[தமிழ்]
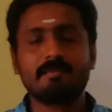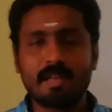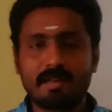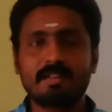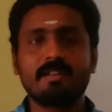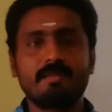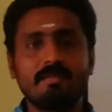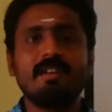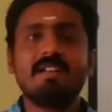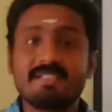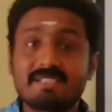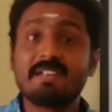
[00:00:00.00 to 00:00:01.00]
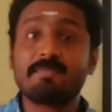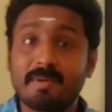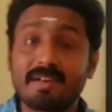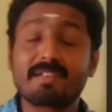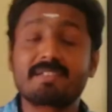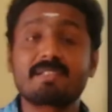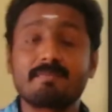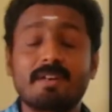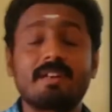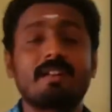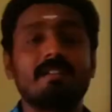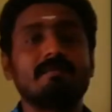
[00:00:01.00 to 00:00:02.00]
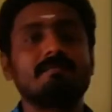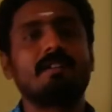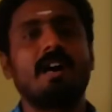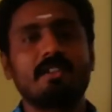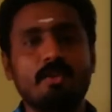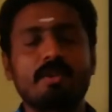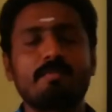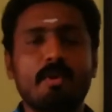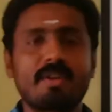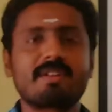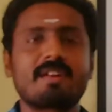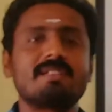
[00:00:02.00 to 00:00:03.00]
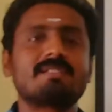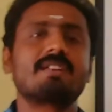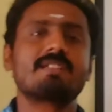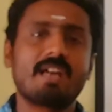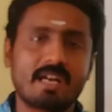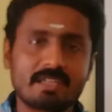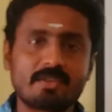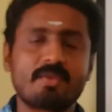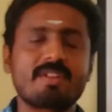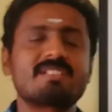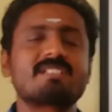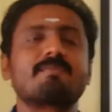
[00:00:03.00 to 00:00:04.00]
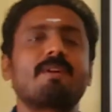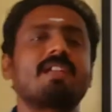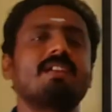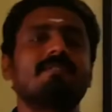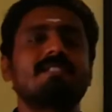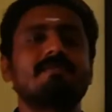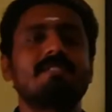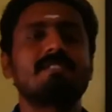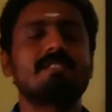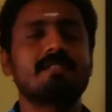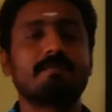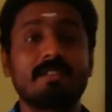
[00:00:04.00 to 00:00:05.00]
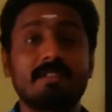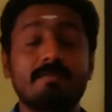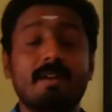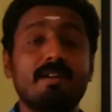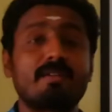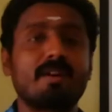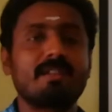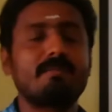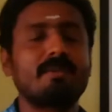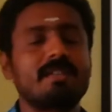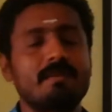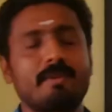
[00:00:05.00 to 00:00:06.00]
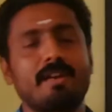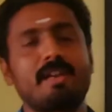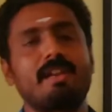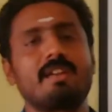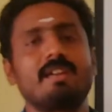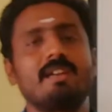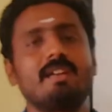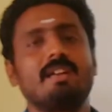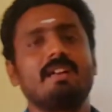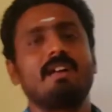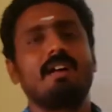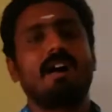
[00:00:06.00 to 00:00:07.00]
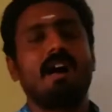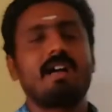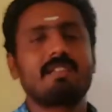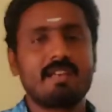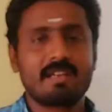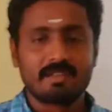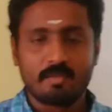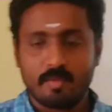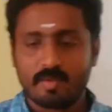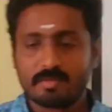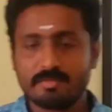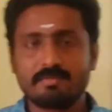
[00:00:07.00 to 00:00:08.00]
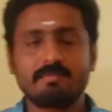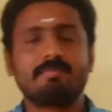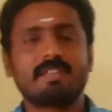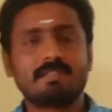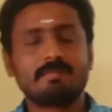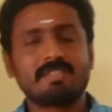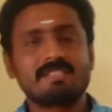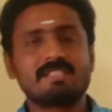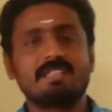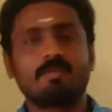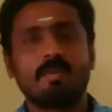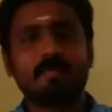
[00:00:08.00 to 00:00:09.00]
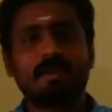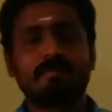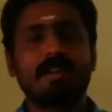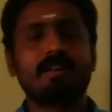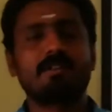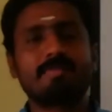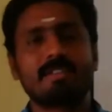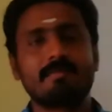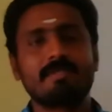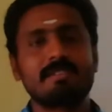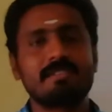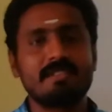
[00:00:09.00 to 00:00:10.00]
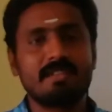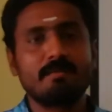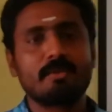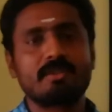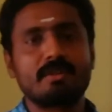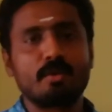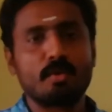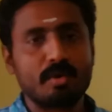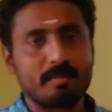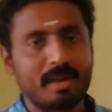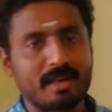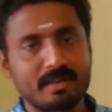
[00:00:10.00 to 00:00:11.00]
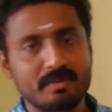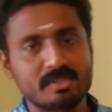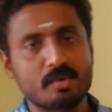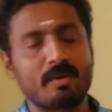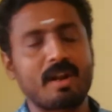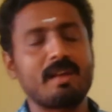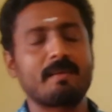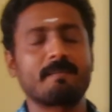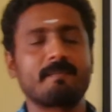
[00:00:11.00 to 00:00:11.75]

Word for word: பிளான்ட்லேயும் செல்ஃப் பாலினேஷன் பண்ணுறாரு அதோட போலன் கிரெயின்ஸ் எடுத்து அதனுடைய மாலையே வச்சு வச்சு பத்து பிளான்ட்டுக்கு அந்த மாதிரி பண்ணி அதுலேருந்து ஒவ்வொரு பத்து பத்து சீடு ஒவ்வொரு பிளான்ட்டும் பத்து பத்து சீடுனா மொத்தம் நூறு பிளான்ட்டுன்னு வச்சுக்கோங்களேன்